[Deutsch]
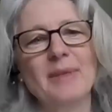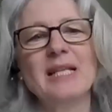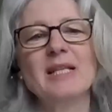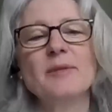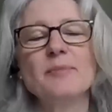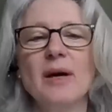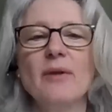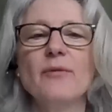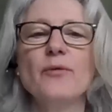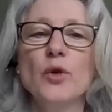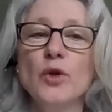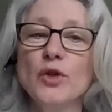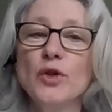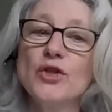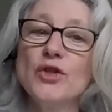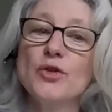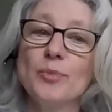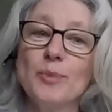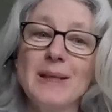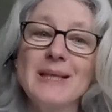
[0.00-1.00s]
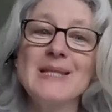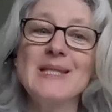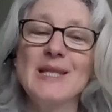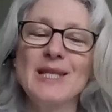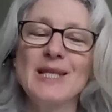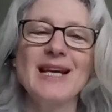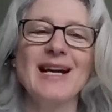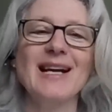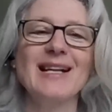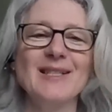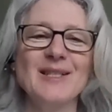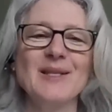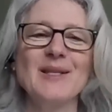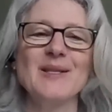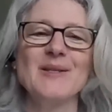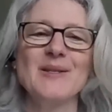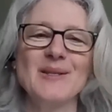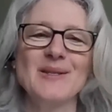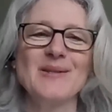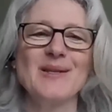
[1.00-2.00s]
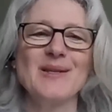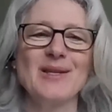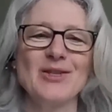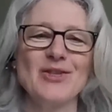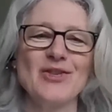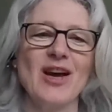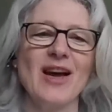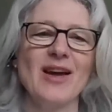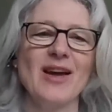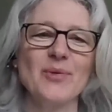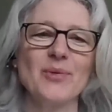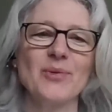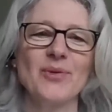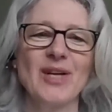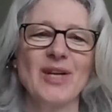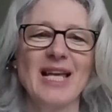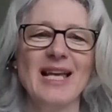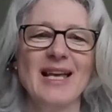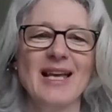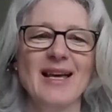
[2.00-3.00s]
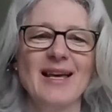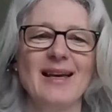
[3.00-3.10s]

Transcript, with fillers: Ja, manchmal wünschte man sich halt, dass diese Entscheidung